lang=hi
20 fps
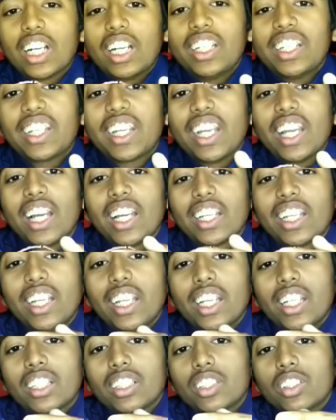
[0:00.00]
कट के
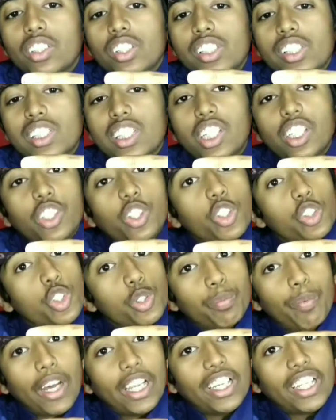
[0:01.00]
आगे इस कट को
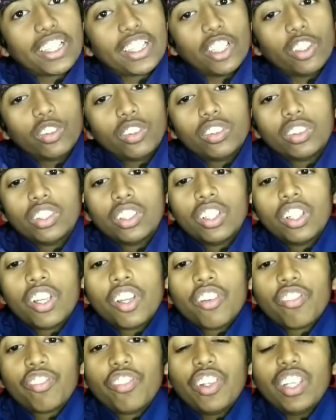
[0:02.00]
छुपा लेता हूँ
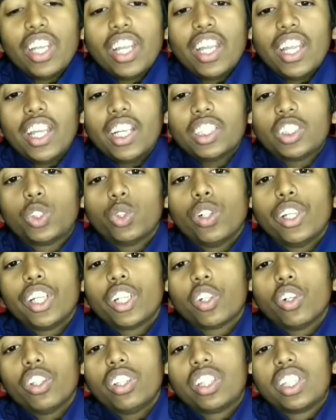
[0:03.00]
फिर एक
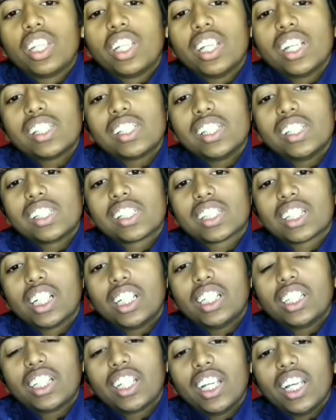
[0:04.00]
चूड़ी को धीरे से इस
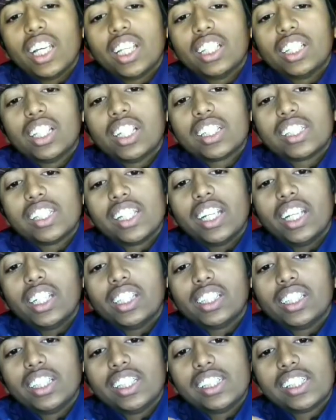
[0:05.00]
कट के अंदर से
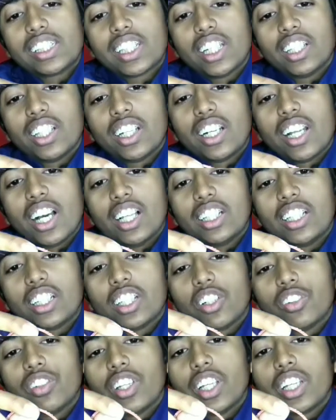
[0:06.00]
इसके अंदर डाल
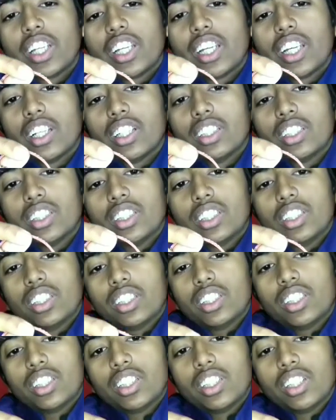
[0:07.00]
देता हूँ देखिए
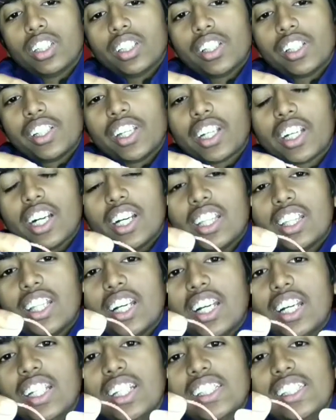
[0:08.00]
ये कट
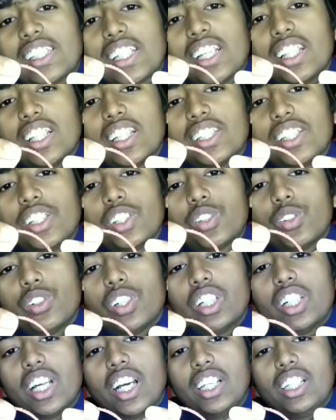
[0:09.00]
था इसके अंदर से
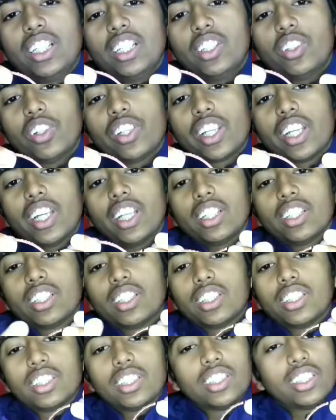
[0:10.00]
चूड़ी डाली और ये
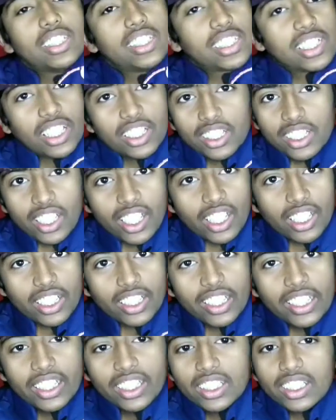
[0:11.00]
इसके अंदर आ
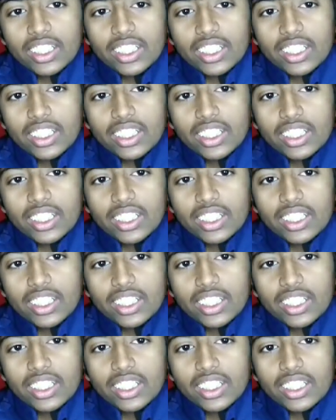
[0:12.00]
गई